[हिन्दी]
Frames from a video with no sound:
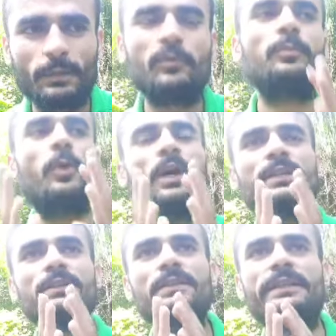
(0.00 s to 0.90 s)
वो
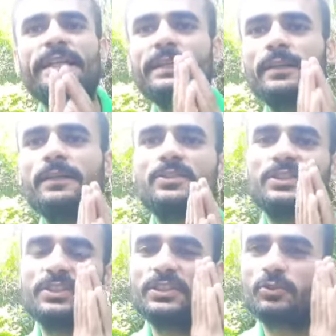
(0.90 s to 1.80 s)
बहुत हद तक ग्रीन कलर
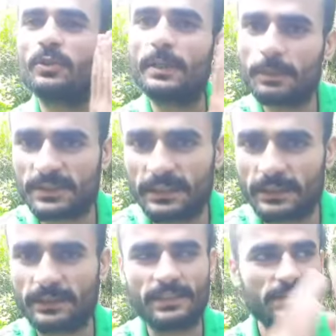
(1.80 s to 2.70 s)
जिस चीज़ को रिप्रेजेंट
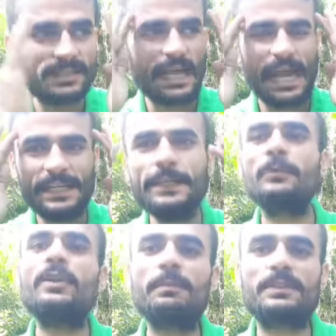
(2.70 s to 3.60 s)
करता है जिस आइडिया
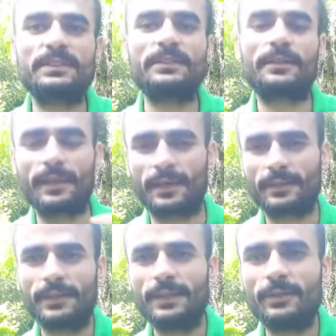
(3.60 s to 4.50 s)
को रिप्रेजेंट करता है
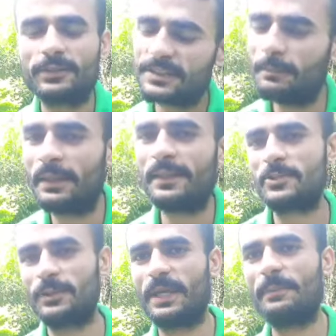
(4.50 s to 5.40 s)
उससे
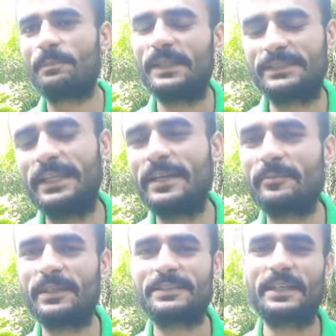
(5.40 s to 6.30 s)
मिलता जुलता है इसीलिए
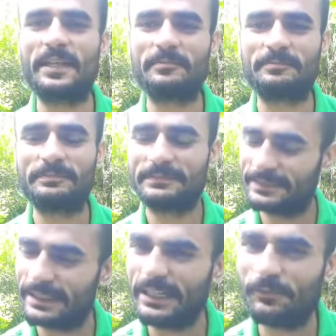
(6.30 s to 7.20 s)
हमने इसका नाम
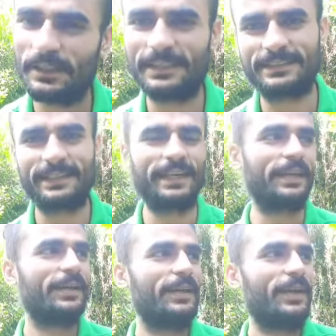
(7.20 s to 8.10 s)
ग्रीन फिटनेस रखा
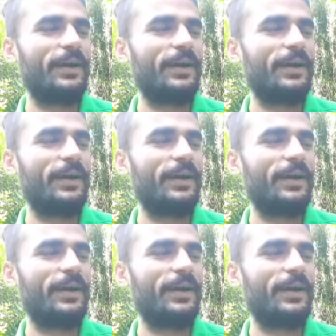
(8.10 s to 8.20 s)
है